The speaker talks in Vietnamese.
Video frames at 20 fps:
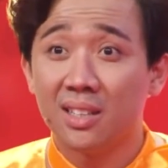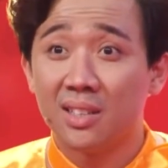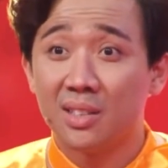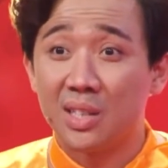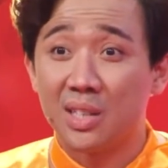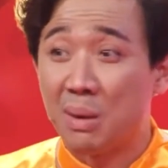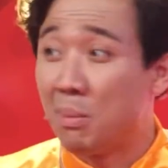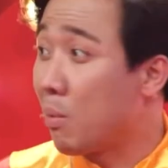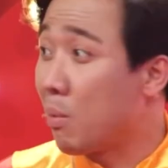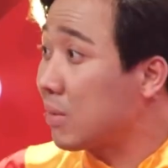
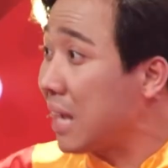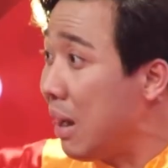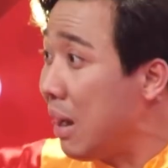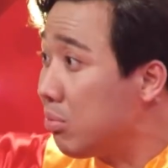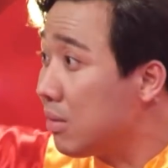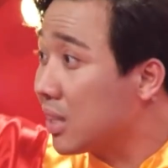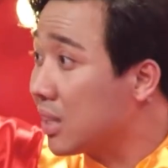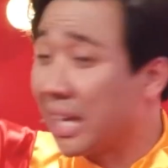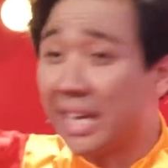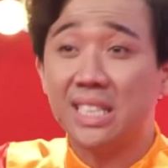Rồi một chốc
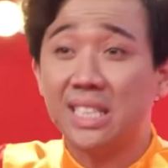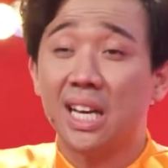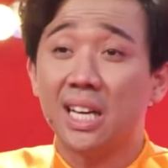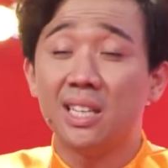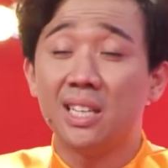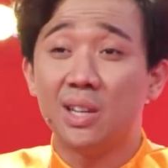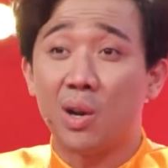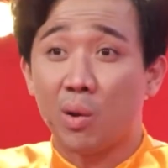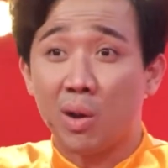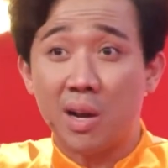là thí sinh
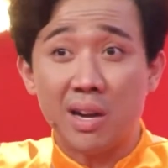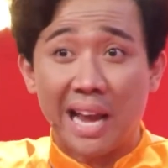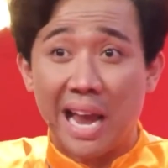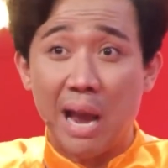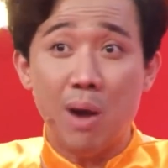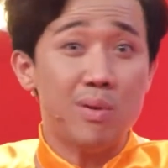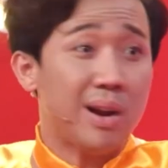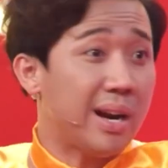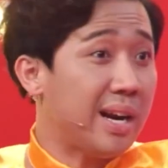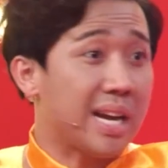rồi cứ
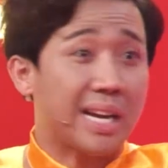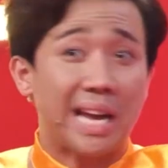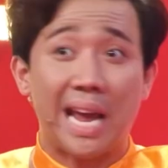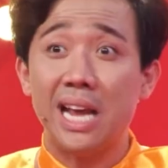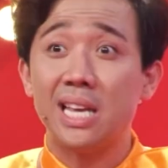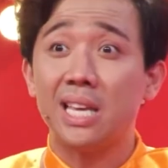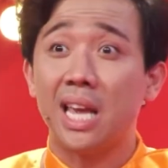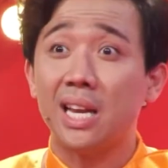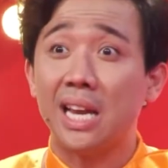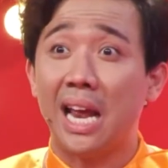kéo ra để cán
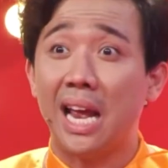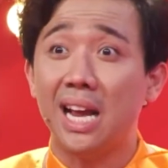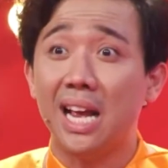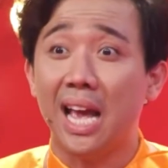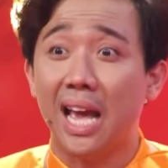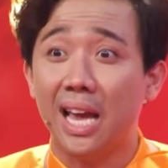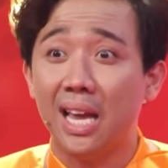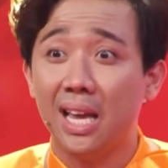chết hắn hả?